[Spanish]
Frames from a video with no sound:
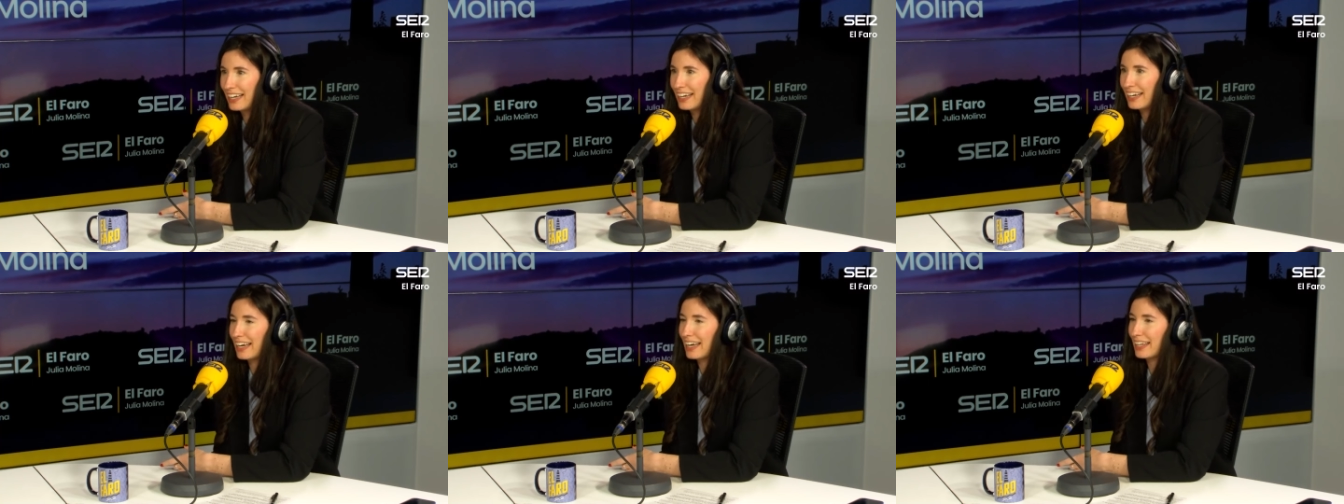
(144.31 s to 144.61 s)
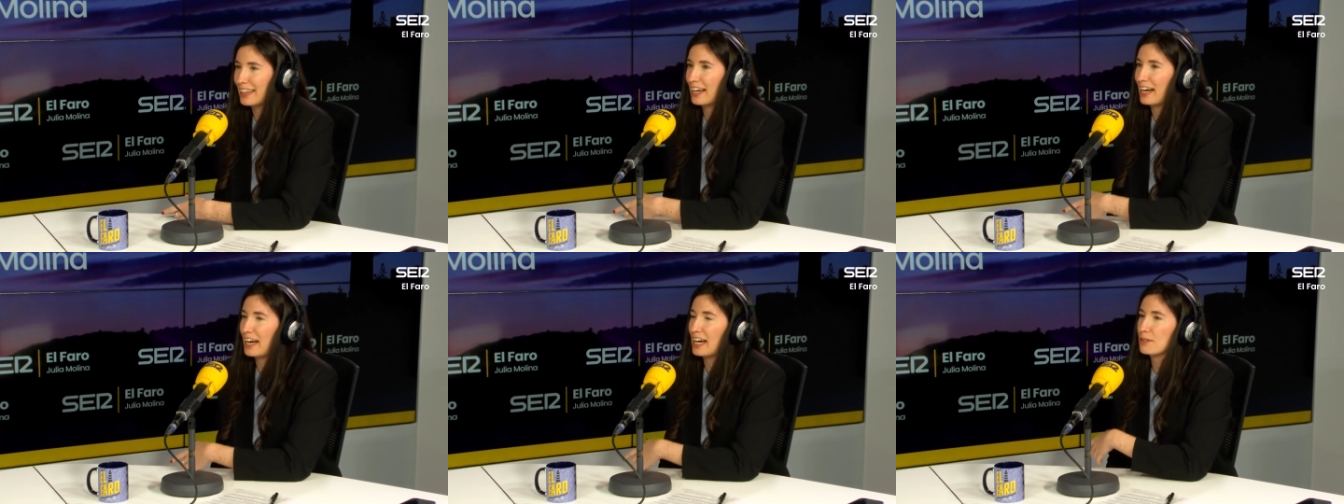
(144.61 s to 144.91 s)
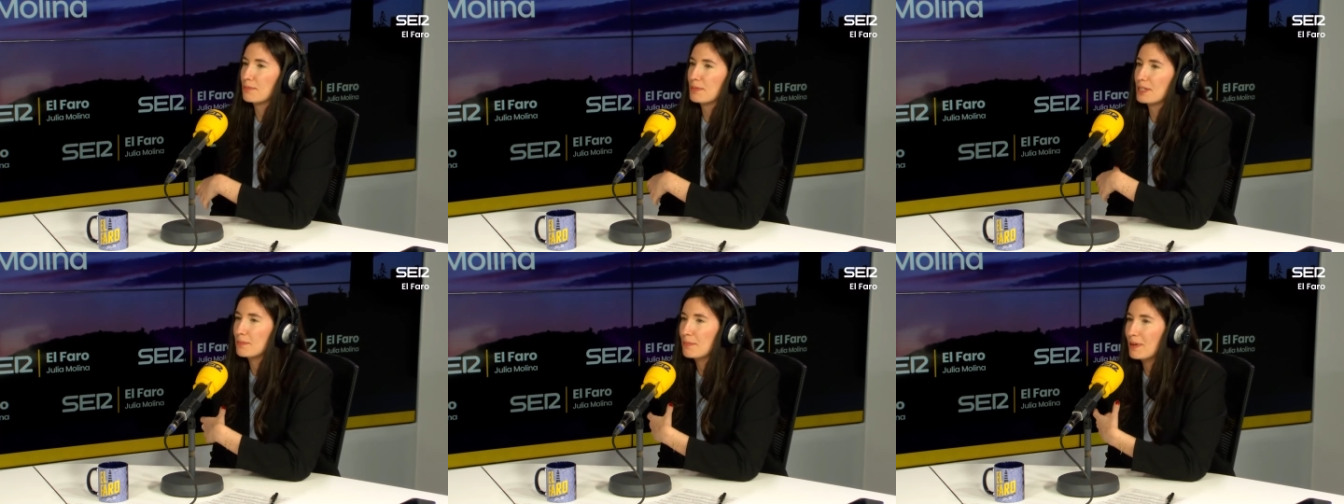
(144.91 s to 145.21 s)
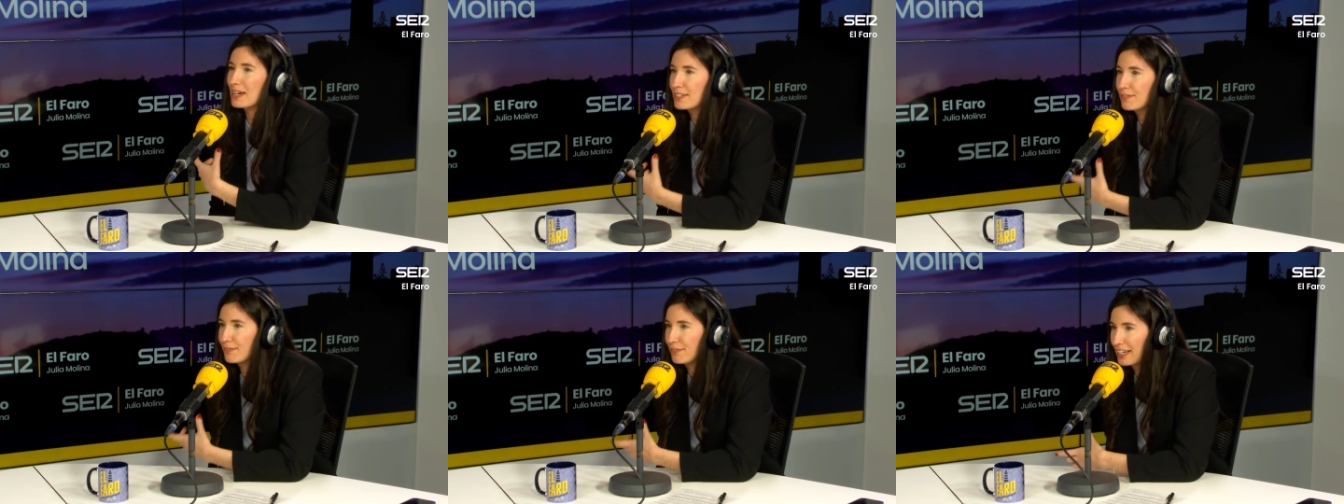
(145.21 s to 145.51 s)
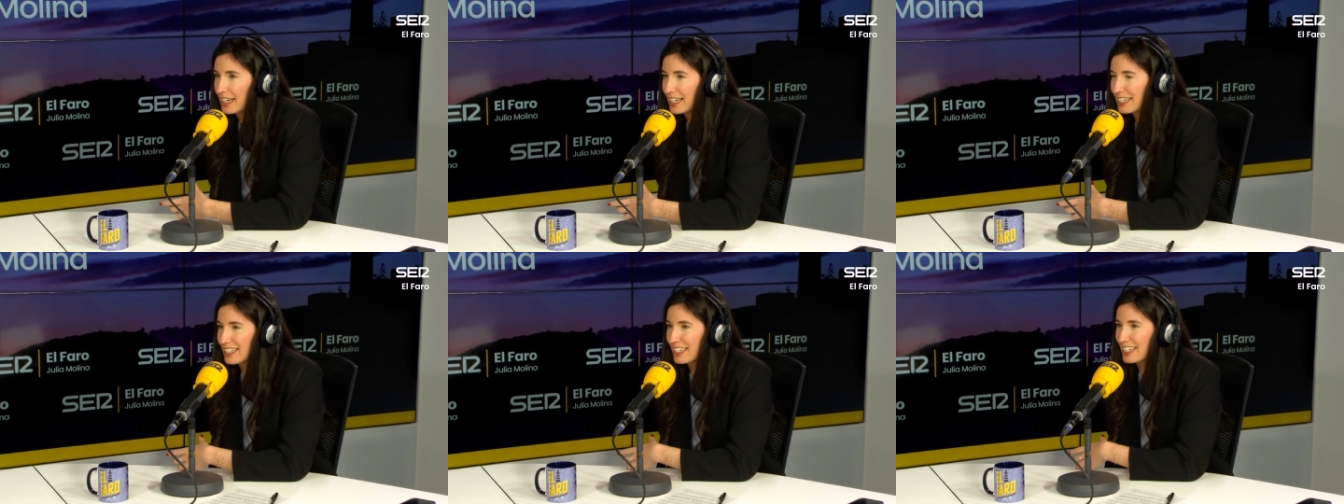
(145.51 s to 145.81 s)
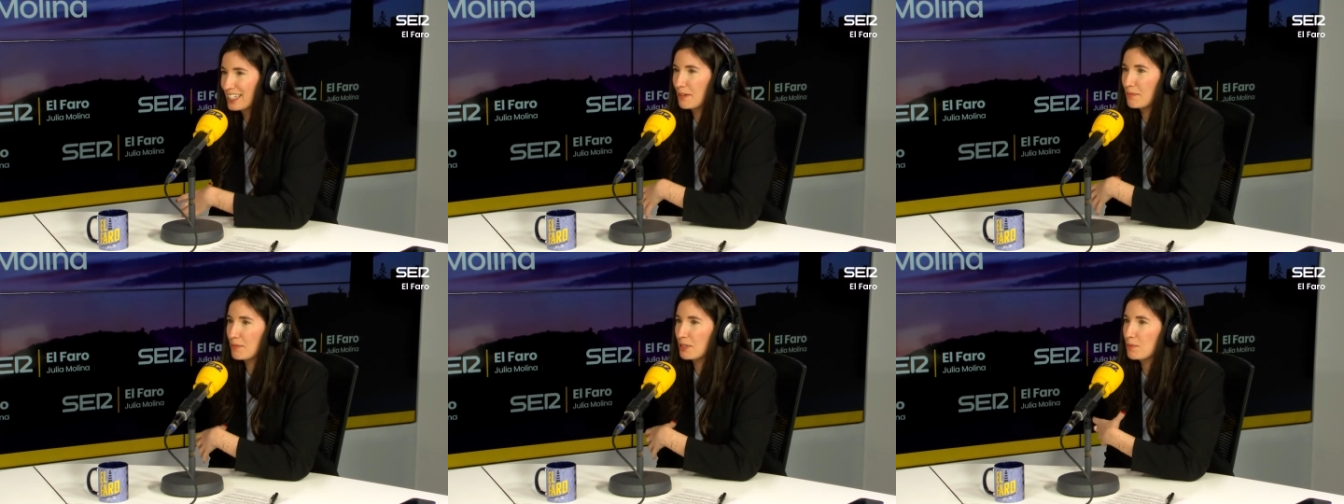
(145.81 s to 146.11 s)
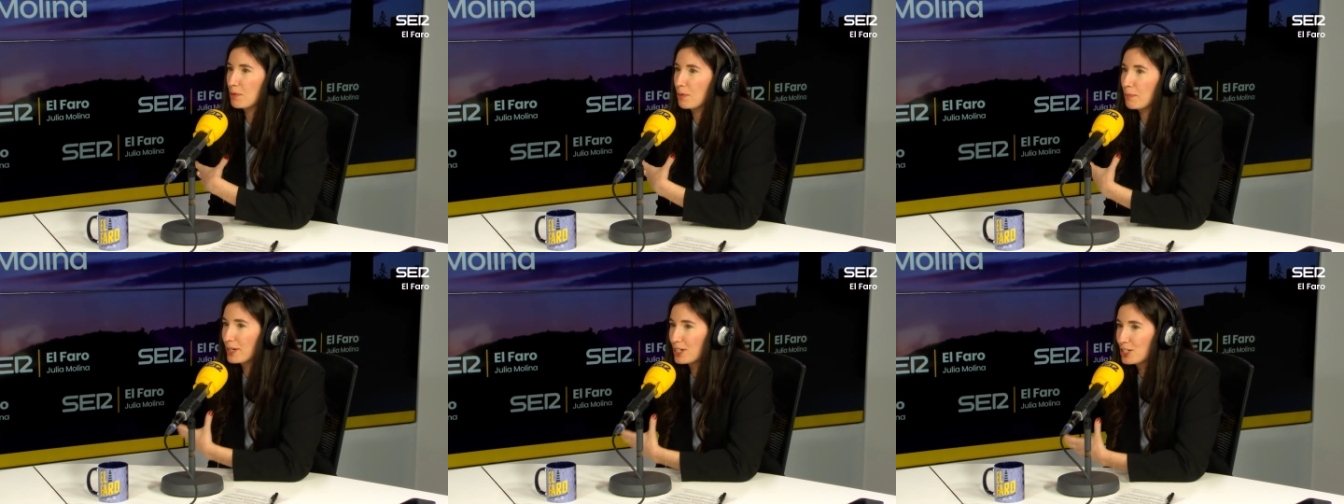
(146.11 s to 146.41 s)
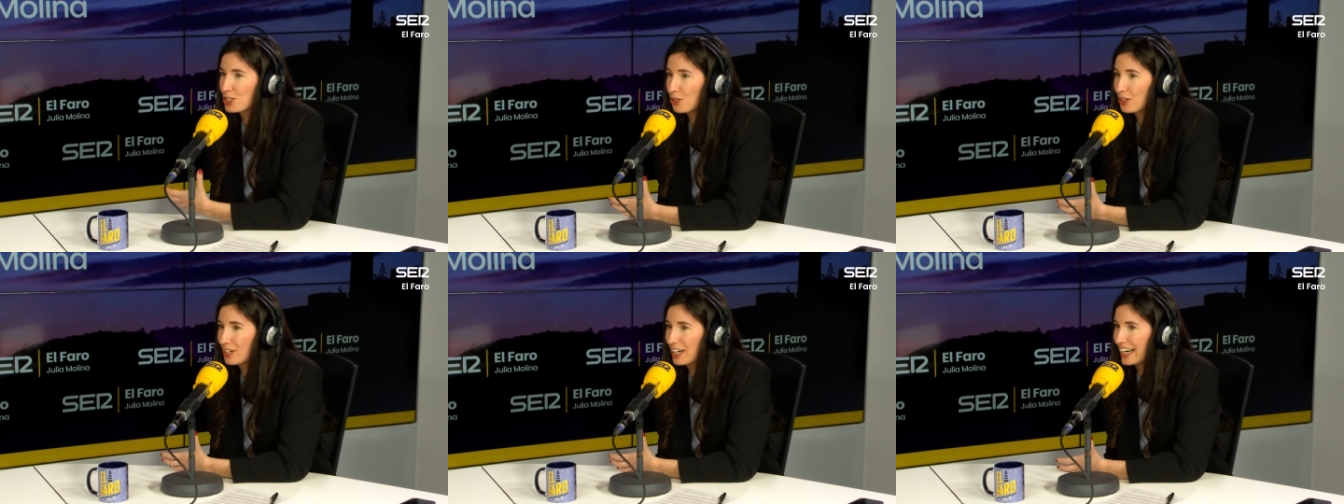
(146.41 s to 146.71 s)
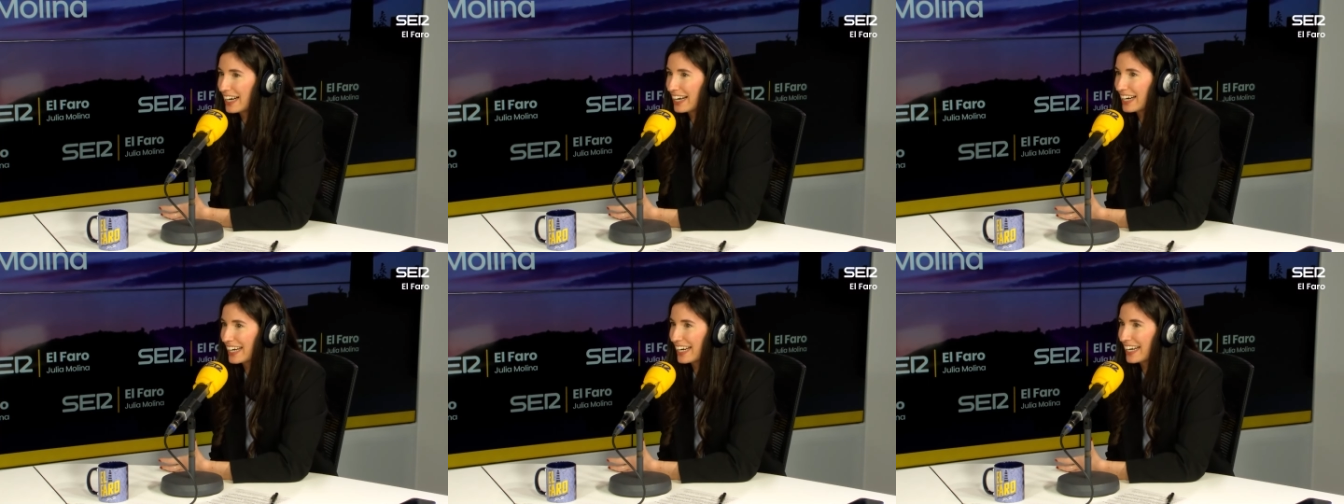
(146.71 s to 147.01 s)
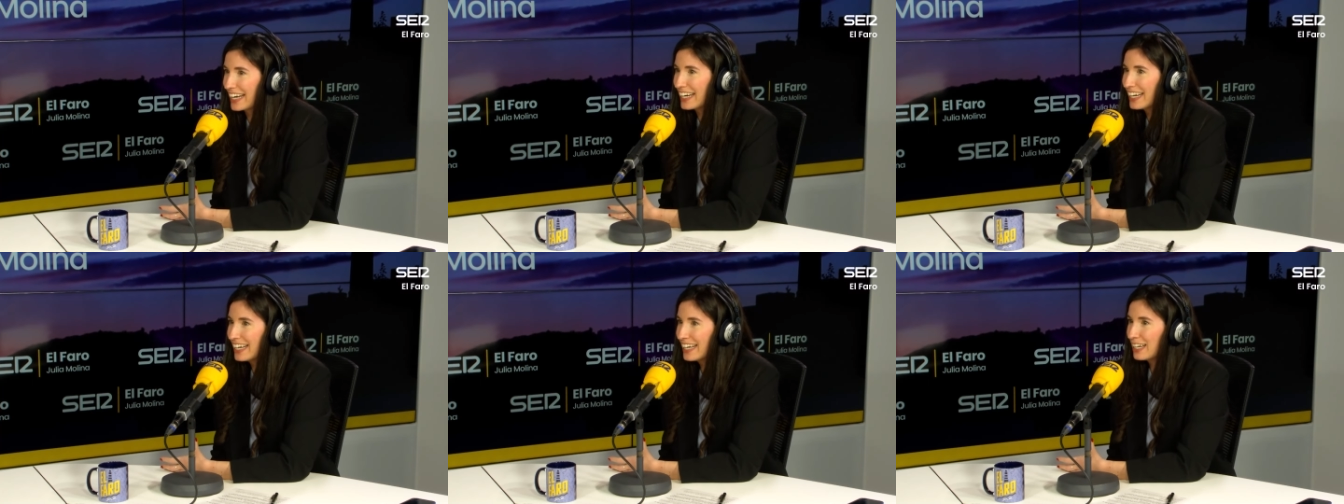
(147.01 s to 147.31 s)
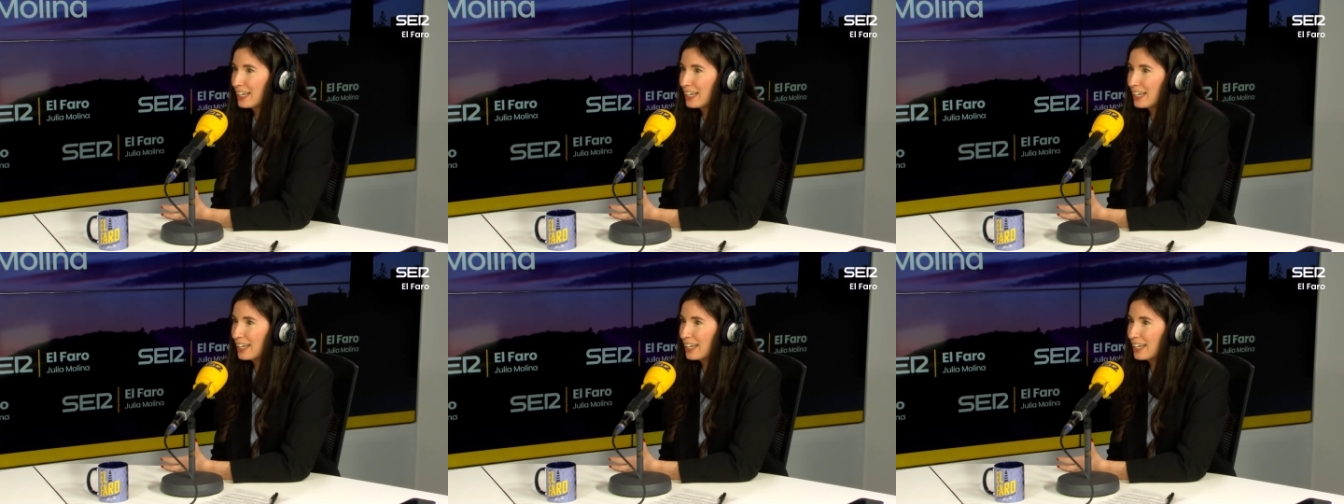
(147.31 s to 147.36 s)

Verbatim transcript: hacer las mismas frases, el mismo personaje?